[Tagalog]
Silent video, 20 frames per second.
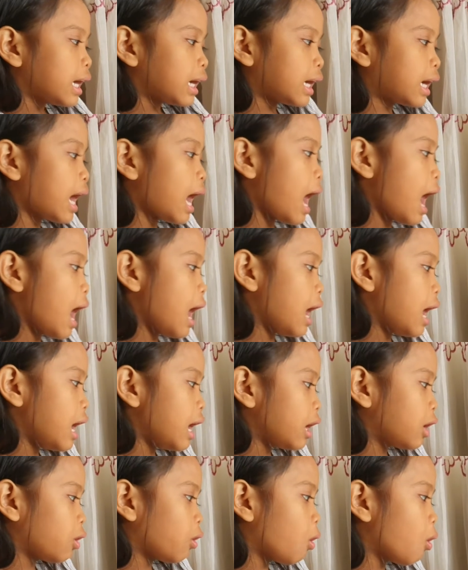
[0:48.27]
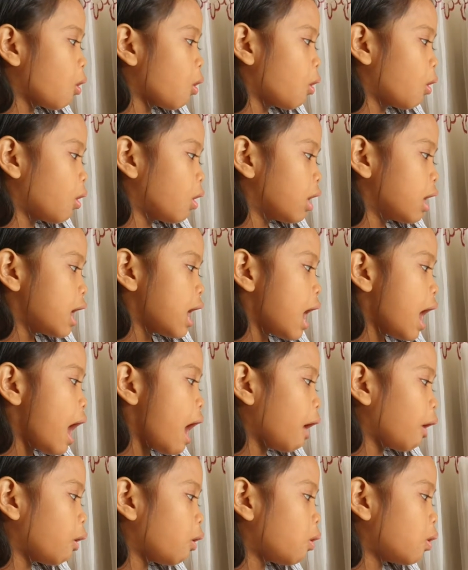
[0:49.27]
Ka, ko,
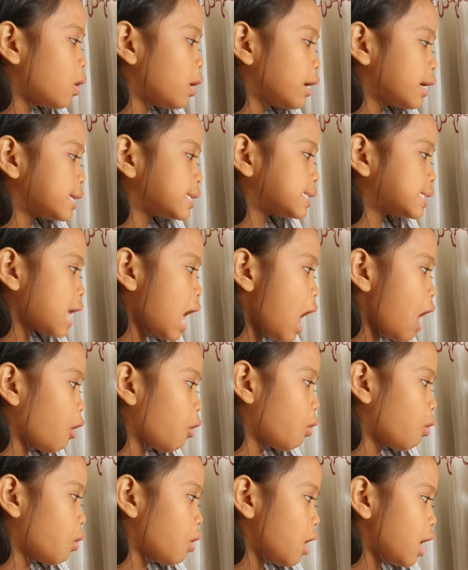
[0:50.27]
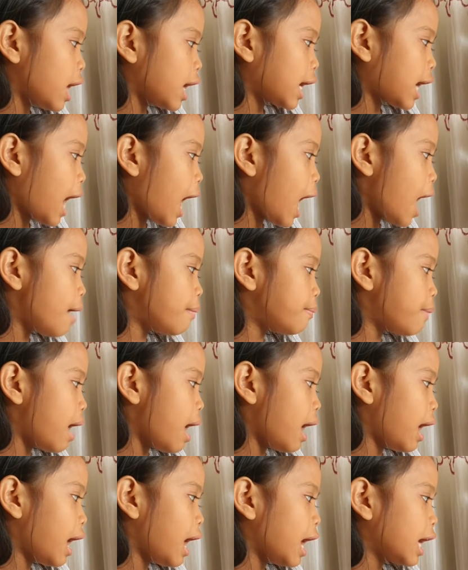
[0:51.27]
ako, sa, ko, kama,
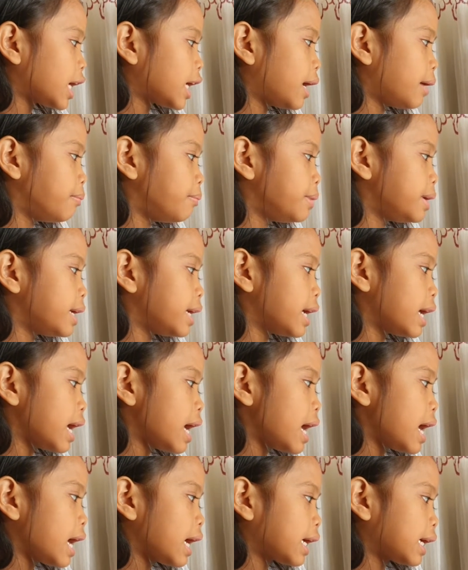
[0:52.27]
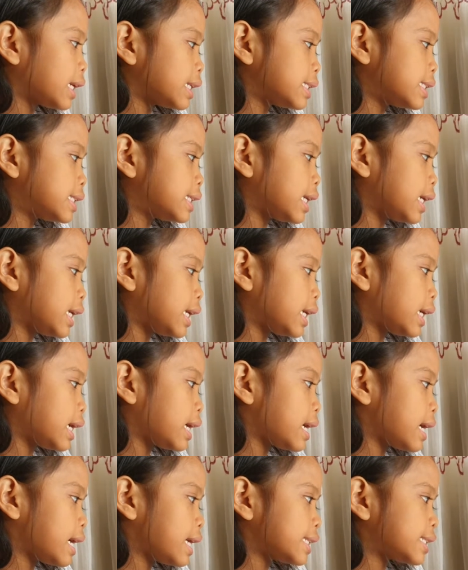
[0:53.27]
kami, kasi,
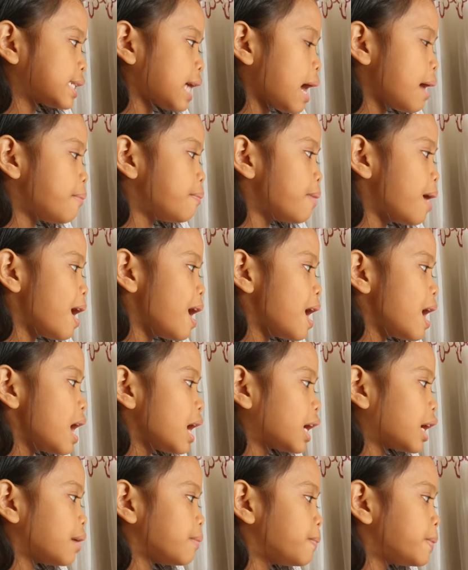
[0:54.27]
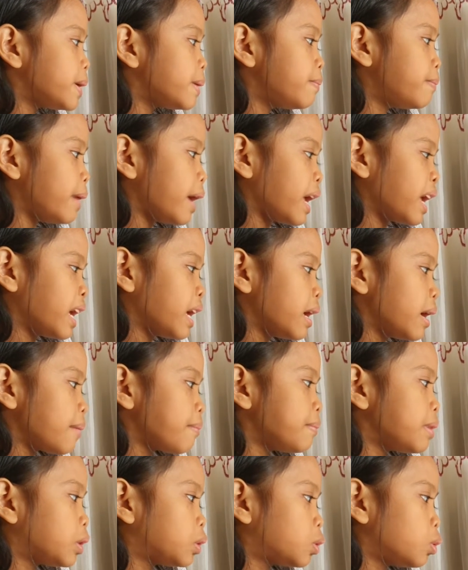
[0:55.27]
kasama, kabibe,
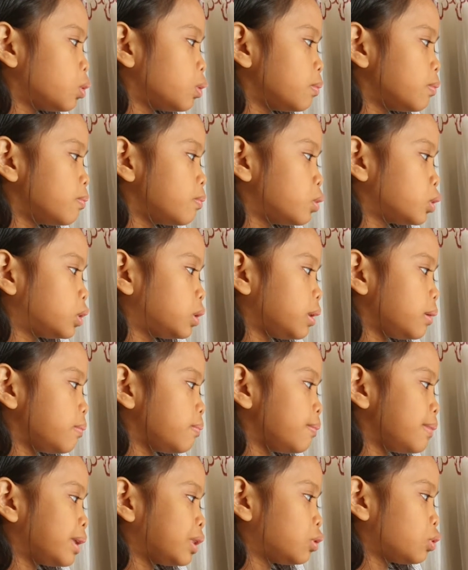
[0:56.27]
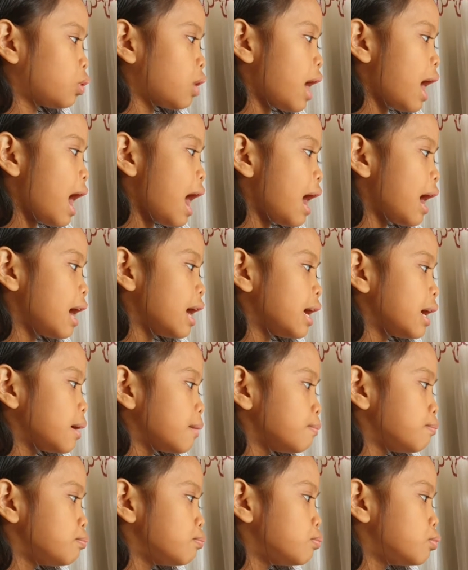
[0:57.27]
bitu, but, bituka,
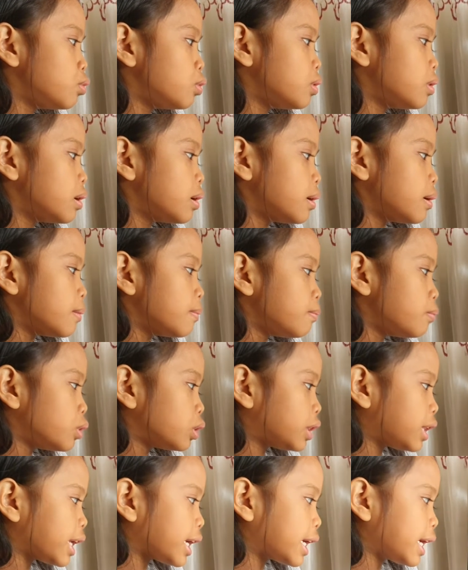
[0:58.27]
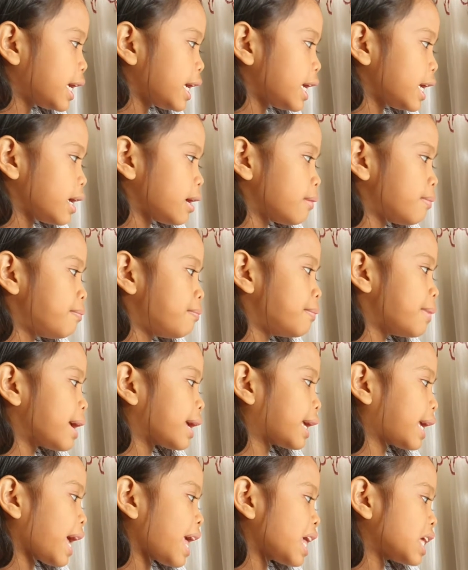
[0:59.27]
bu, butiki, may
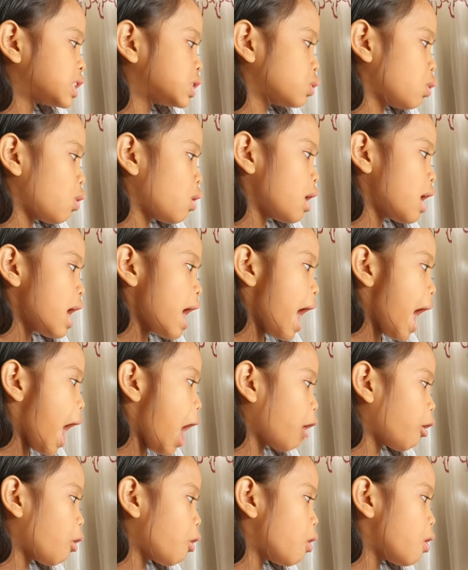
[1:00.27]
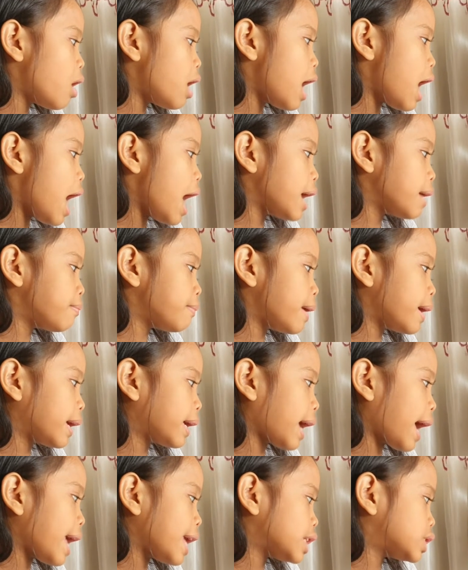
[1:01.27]
keso, ako ay may
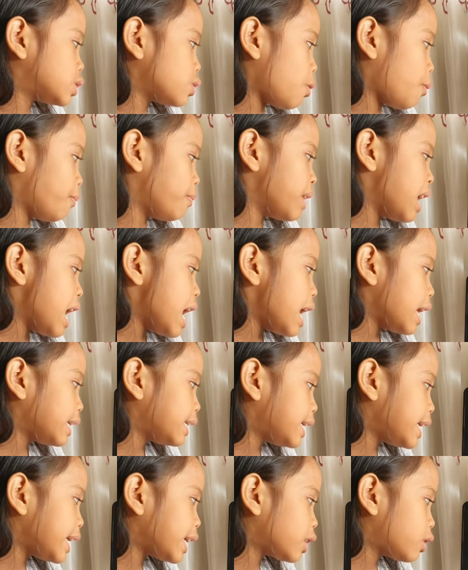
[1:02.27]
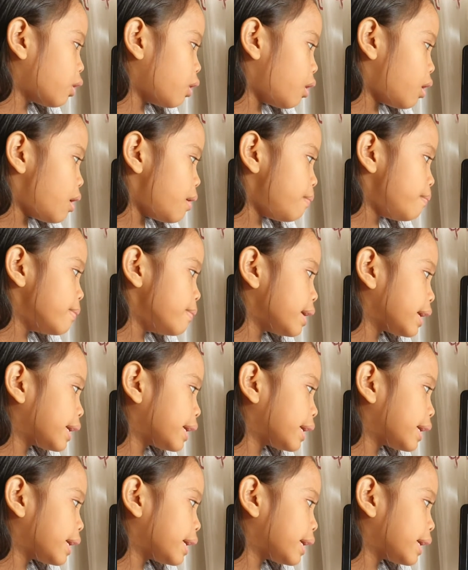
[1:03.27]
keso. Kiko, may